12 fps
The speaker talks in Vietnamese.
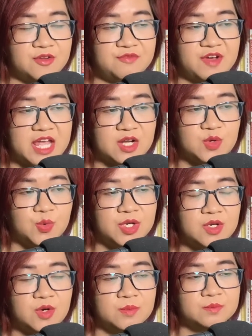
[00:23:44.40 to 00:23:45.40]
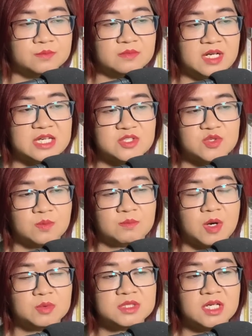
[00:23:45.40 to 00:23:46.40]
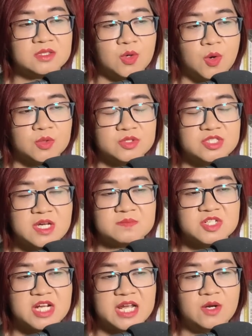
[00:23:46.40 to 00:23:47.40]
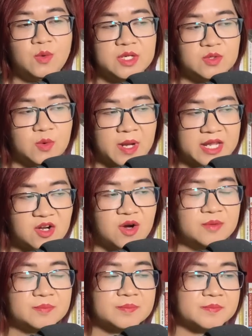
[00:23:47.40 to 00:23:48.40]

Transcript: và cuối cùng là dùng máu thần hồn chậm rãi luyện hóa nó.